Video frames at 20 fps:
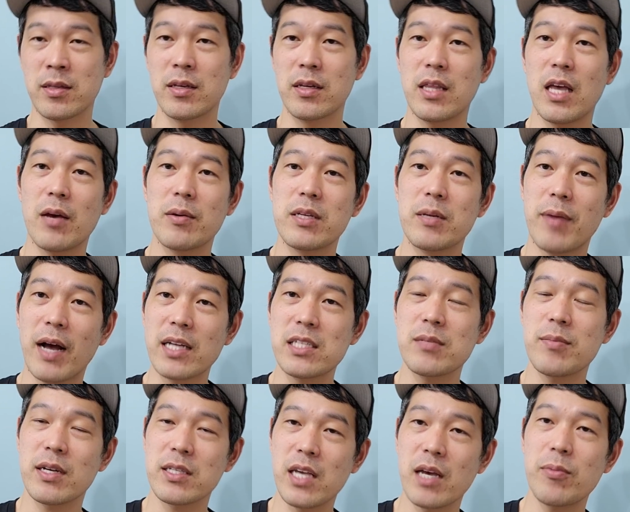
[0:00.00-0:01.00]
그 다음에 이제
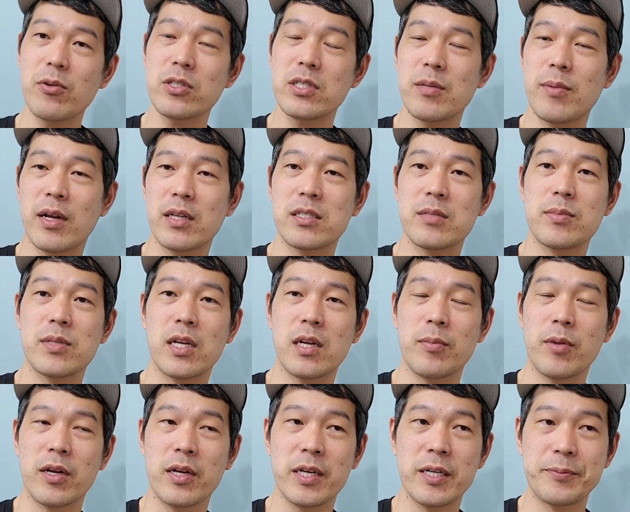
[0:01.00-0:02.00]
마지막 세 번째
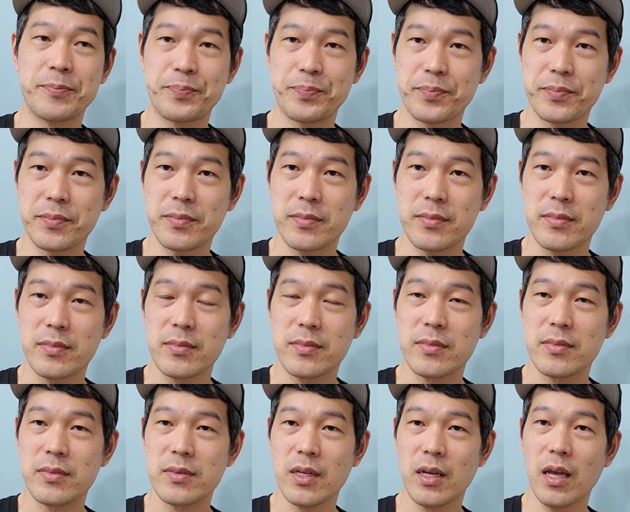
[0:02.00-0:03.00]
말씀드리면은
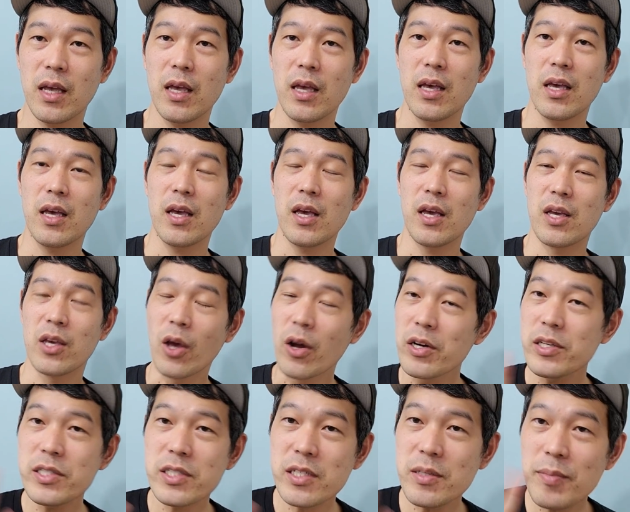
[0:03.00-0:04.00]

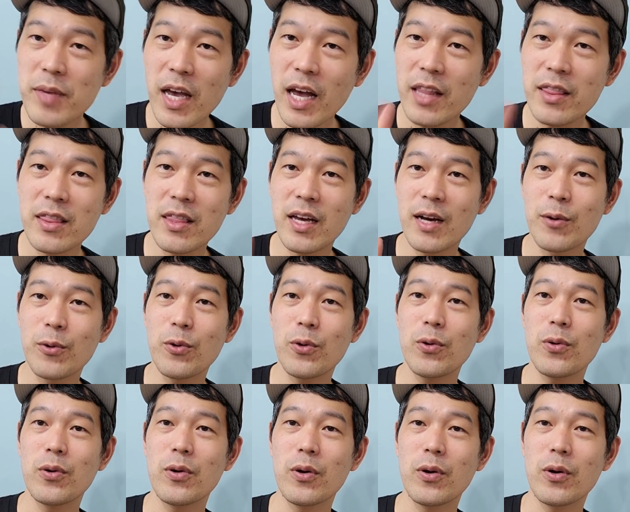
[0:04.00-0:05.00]
열심히
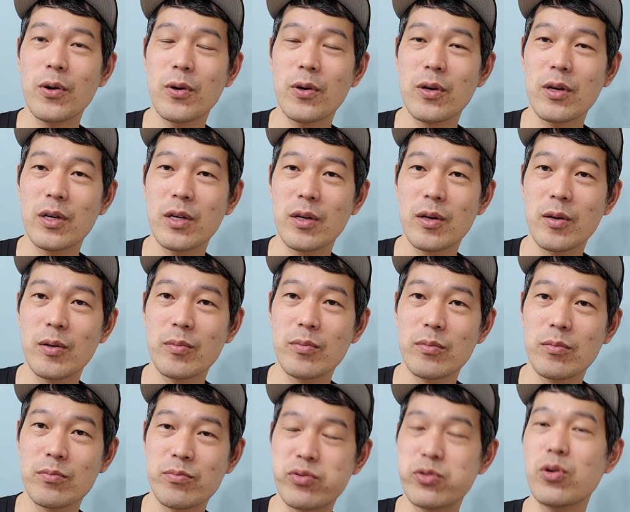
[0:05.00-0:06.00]
한다고
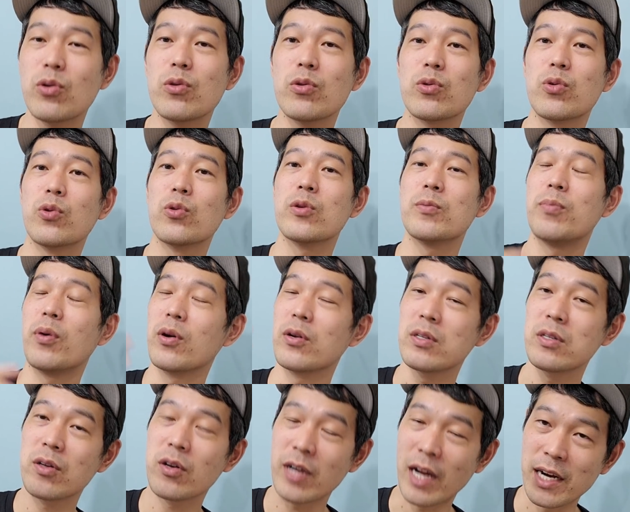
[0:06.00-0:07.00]
무조건 돈은
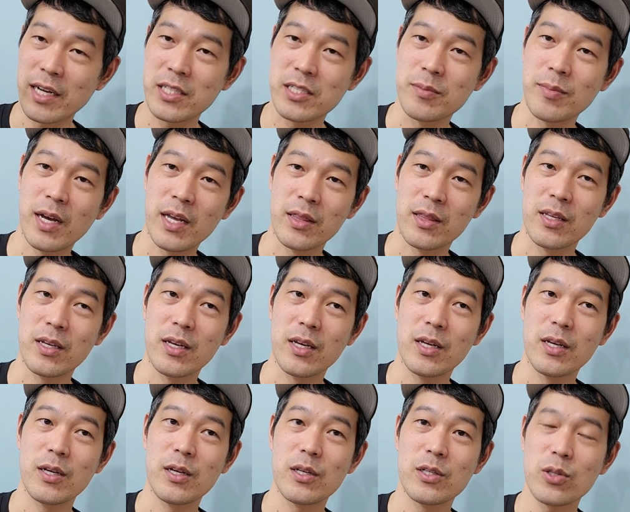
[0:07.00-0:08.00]
버는 건 아니지만
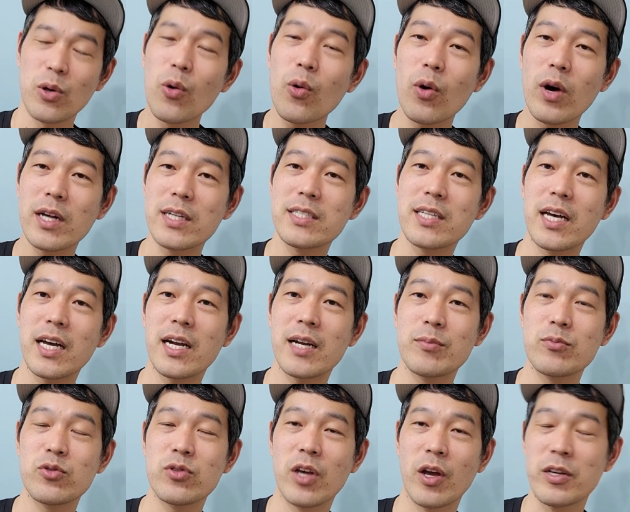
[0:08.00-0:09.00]
성공한
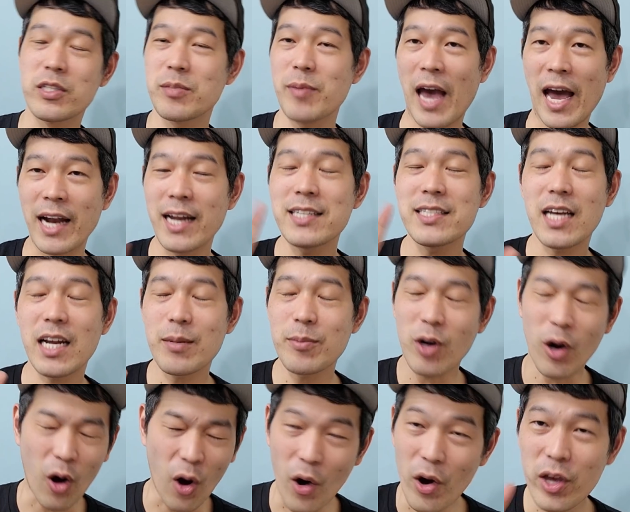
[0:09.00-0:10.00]
사람 중에 열심히 안 한 사람
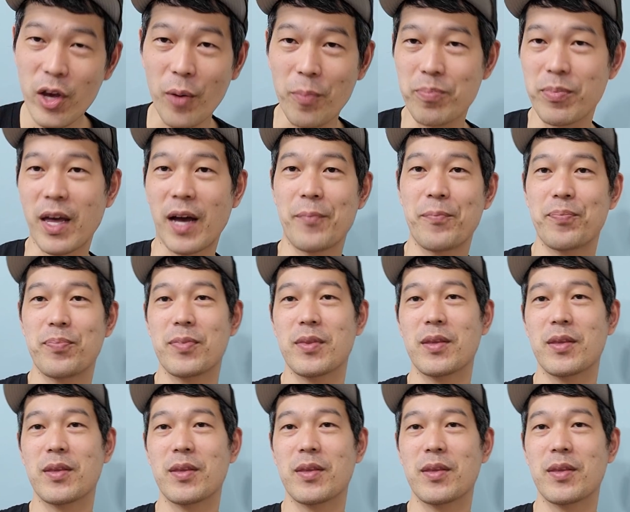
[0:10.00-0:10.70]
거의 없다.